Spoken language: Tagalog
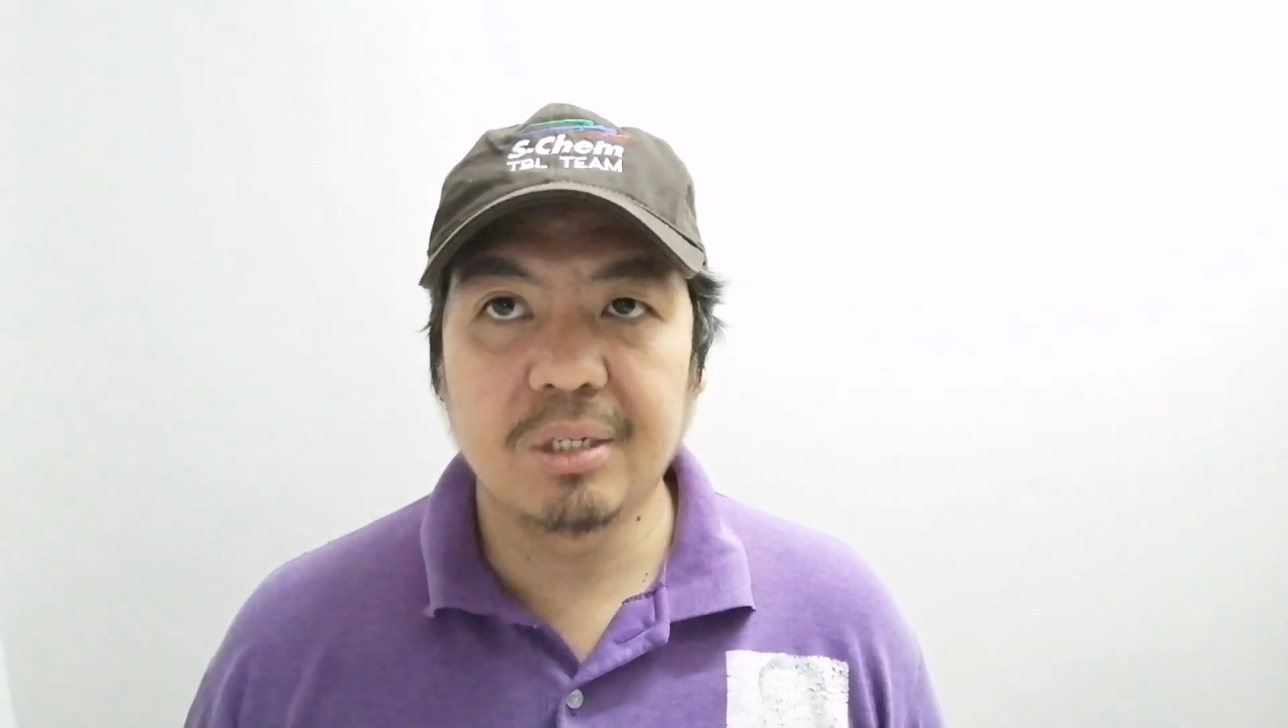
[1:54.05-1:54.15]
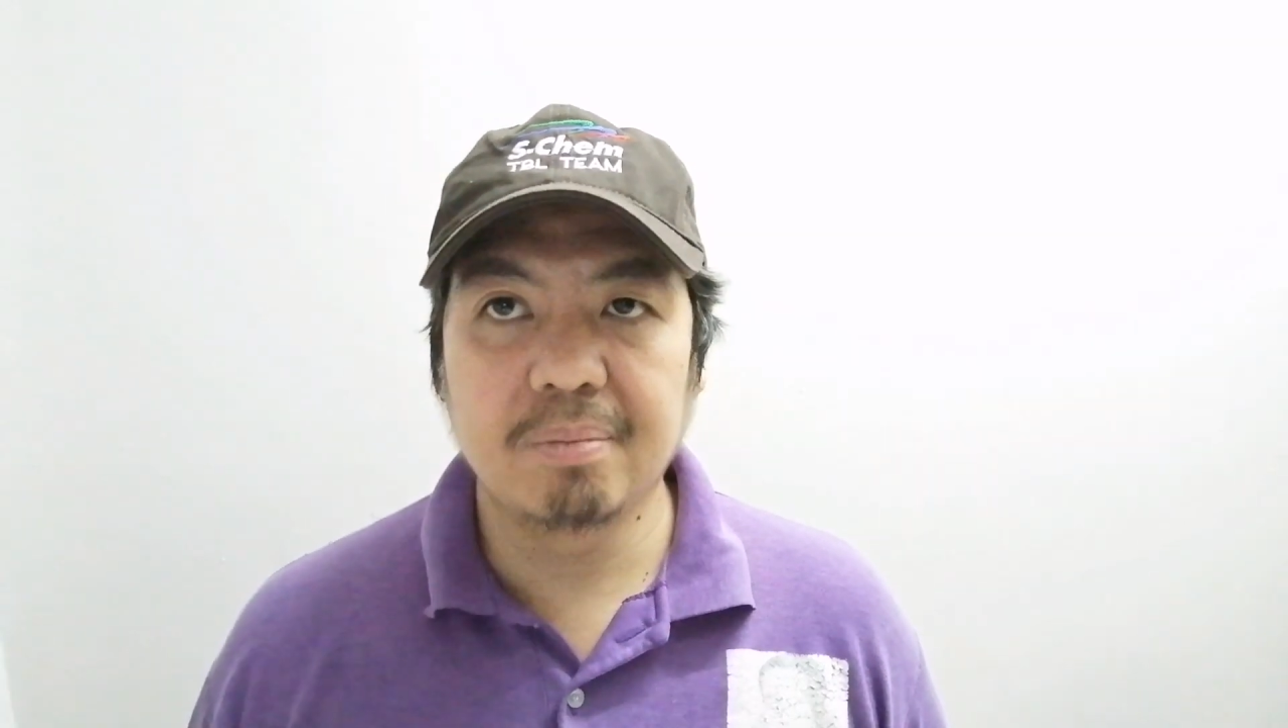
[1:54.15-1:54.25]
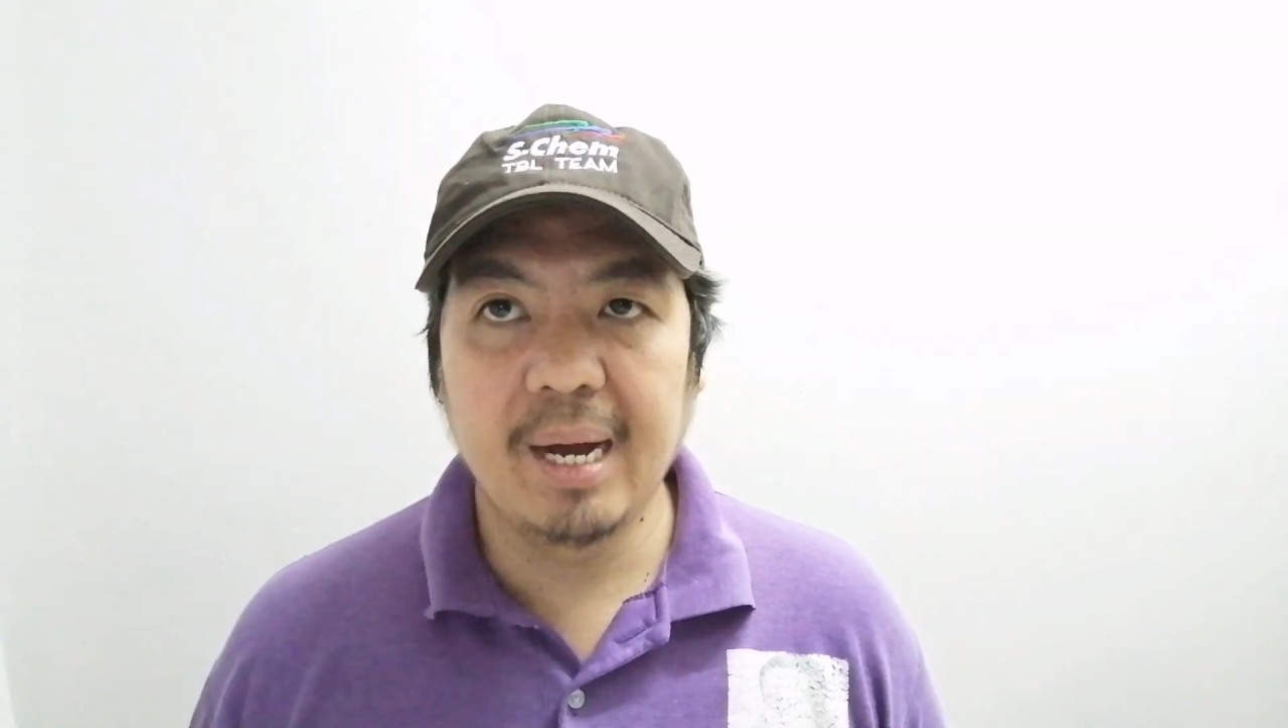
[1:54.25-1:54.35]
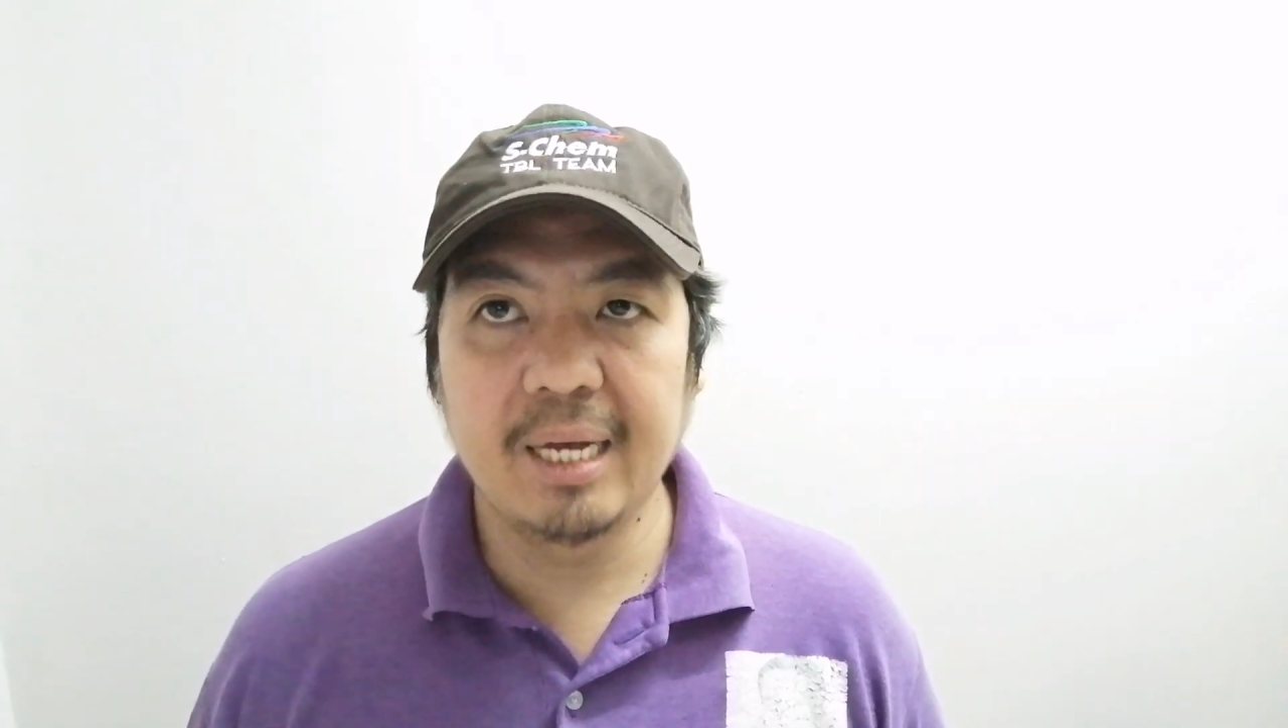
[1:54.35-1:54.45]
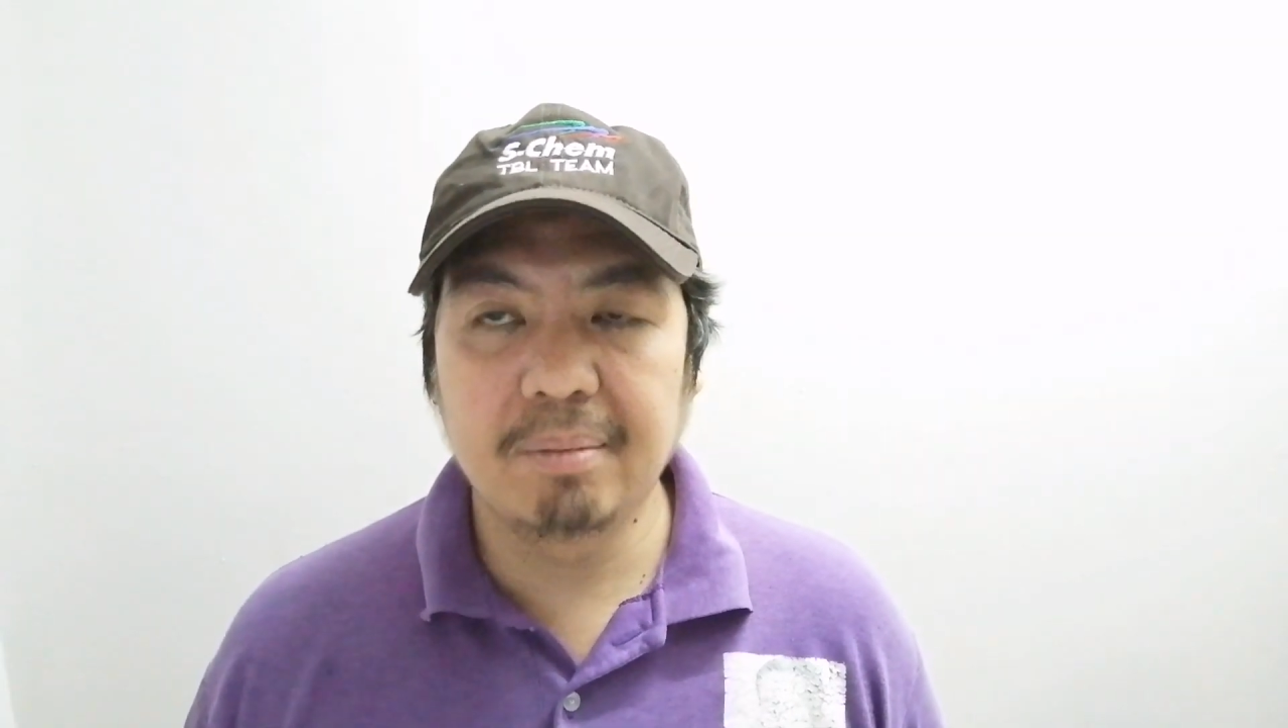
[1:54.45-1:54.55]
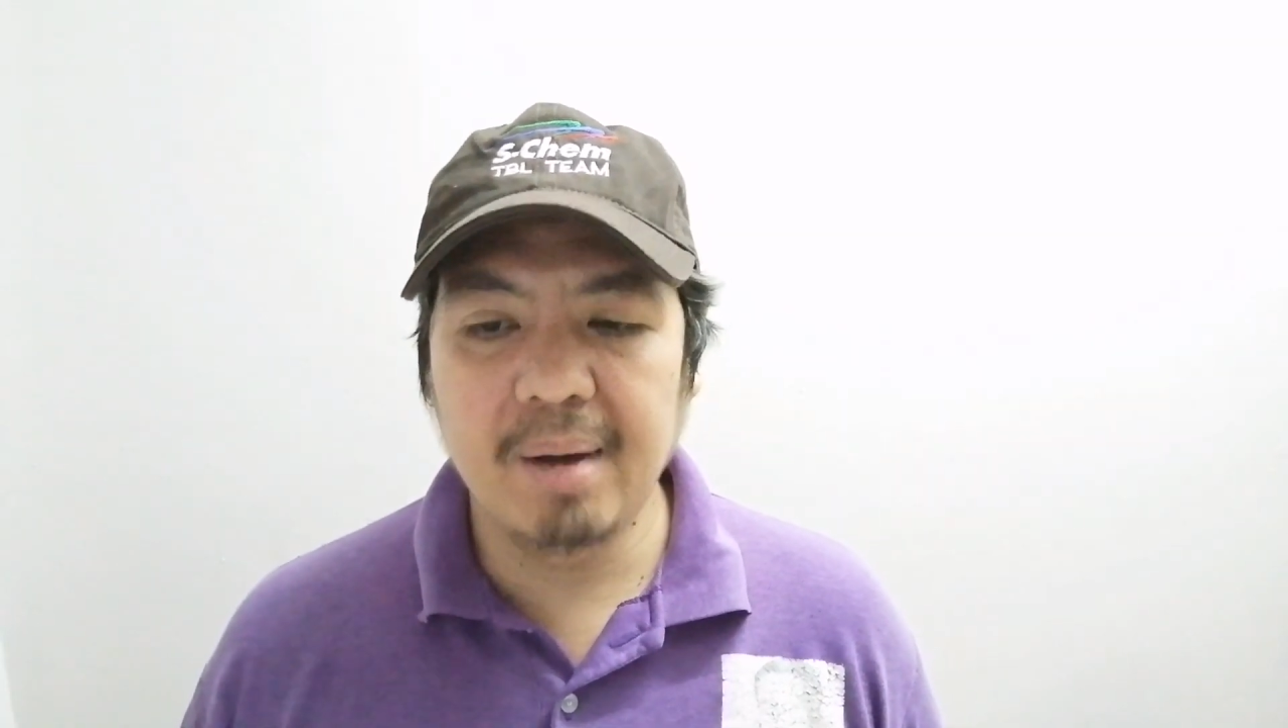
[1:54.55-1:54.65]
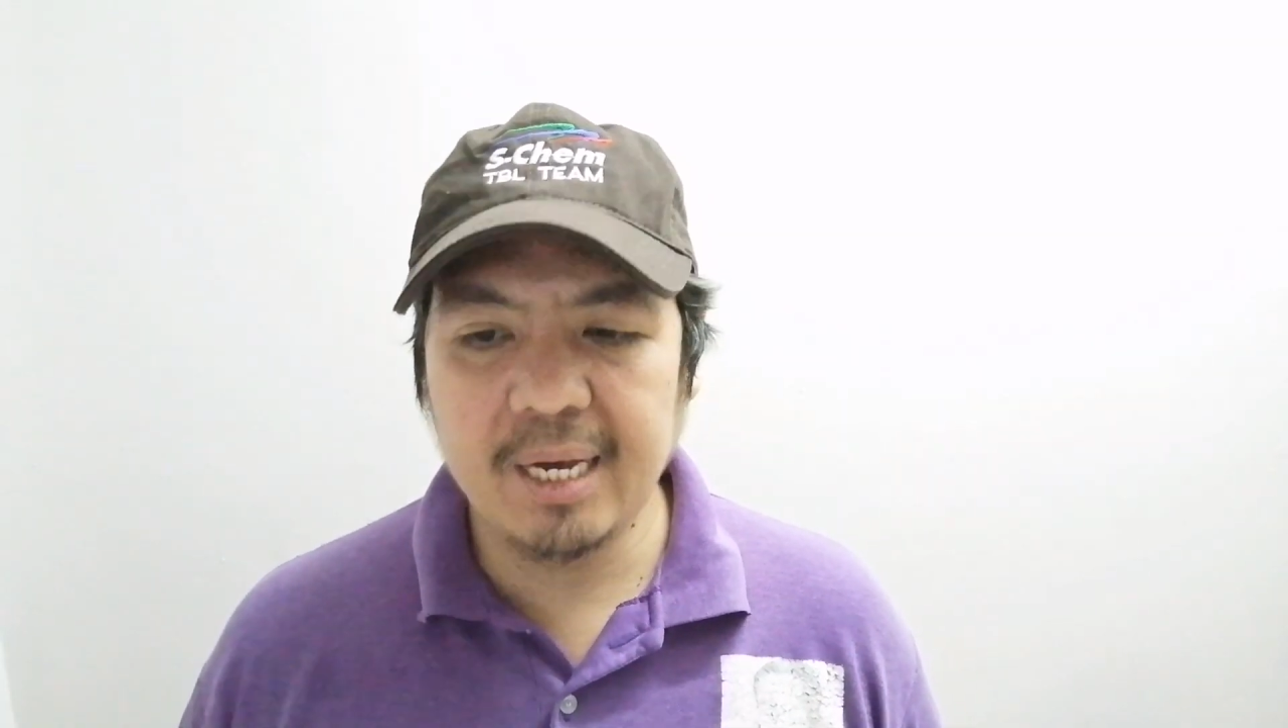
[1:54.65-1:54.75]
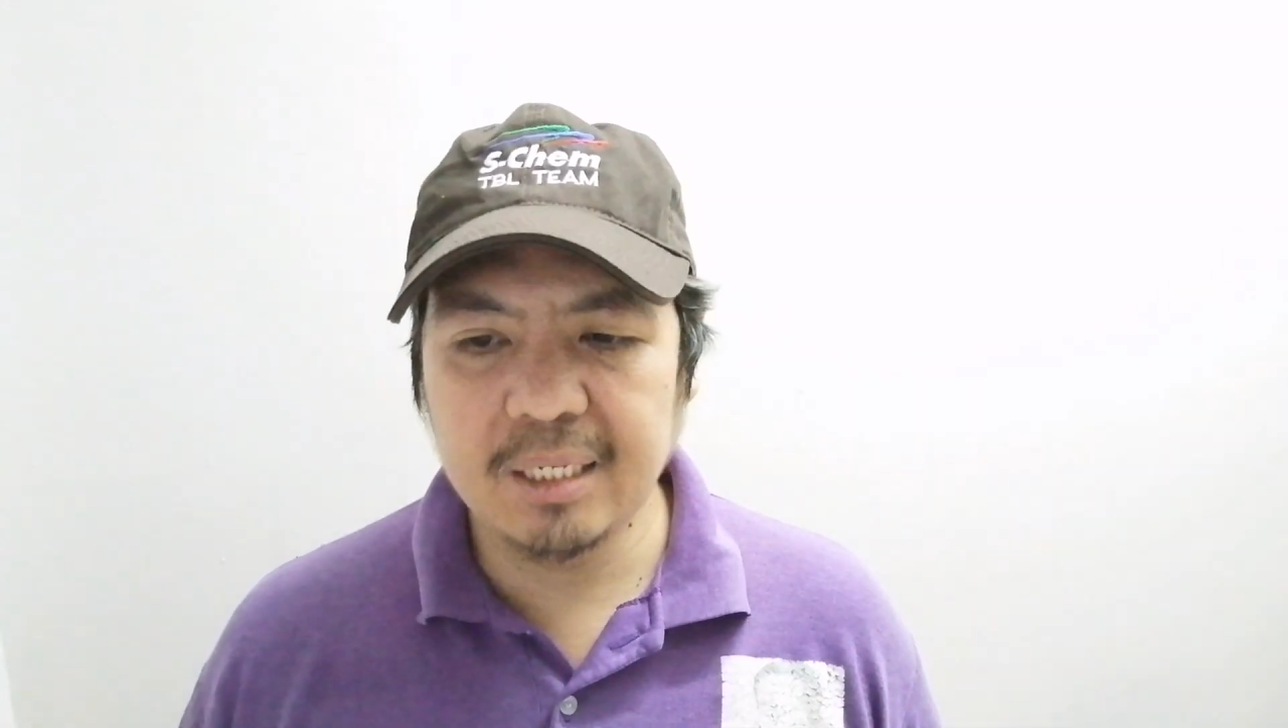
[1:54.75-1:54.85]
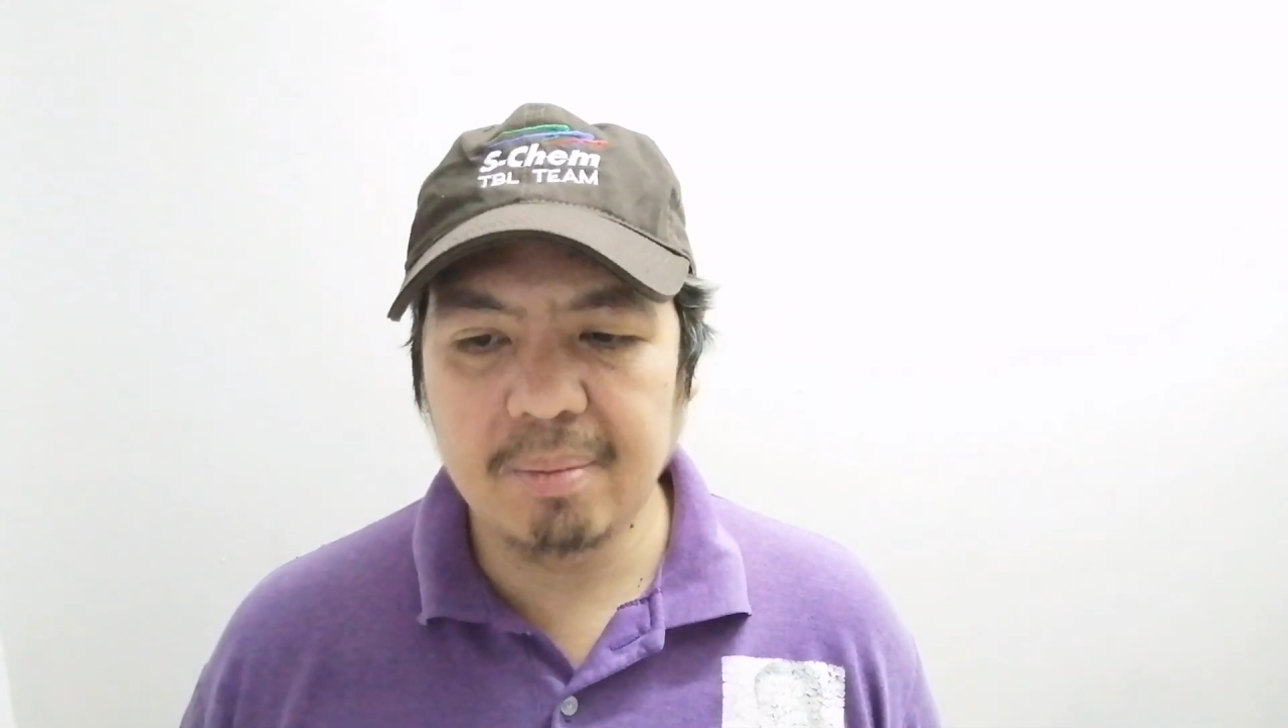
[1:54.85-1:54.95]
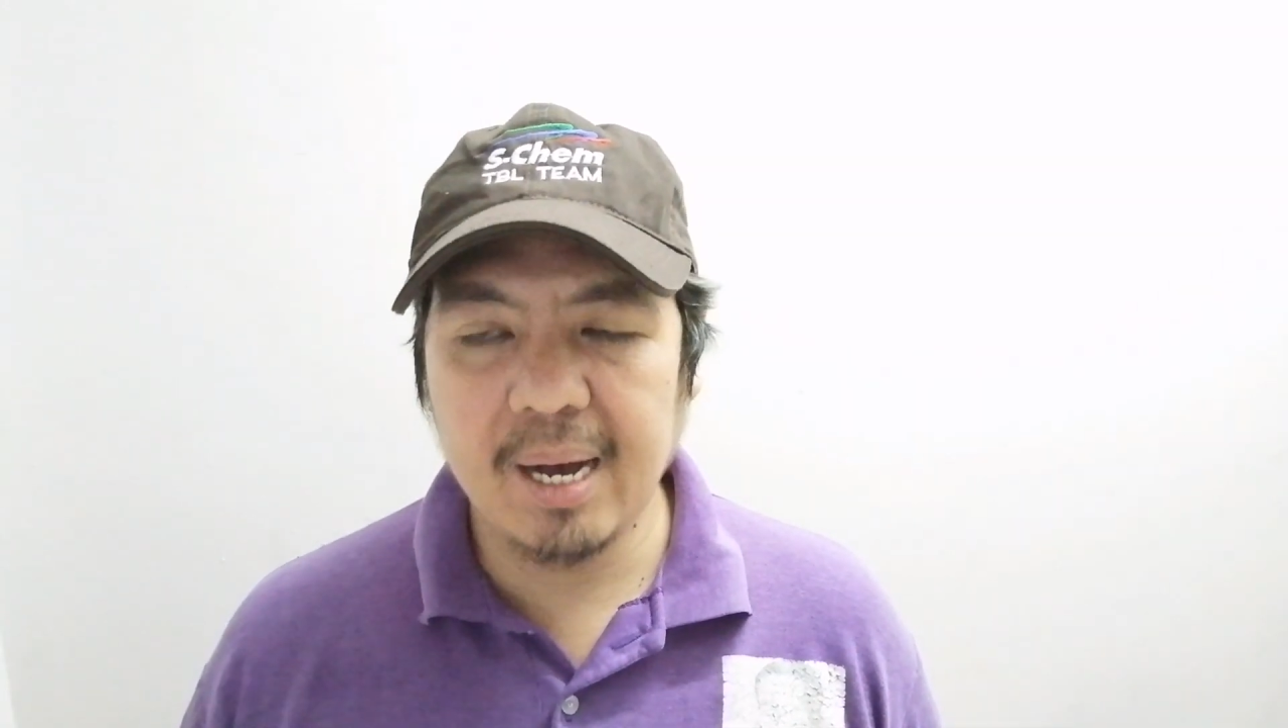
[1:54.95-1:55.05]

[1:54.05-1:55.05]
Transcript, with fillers: mga advice,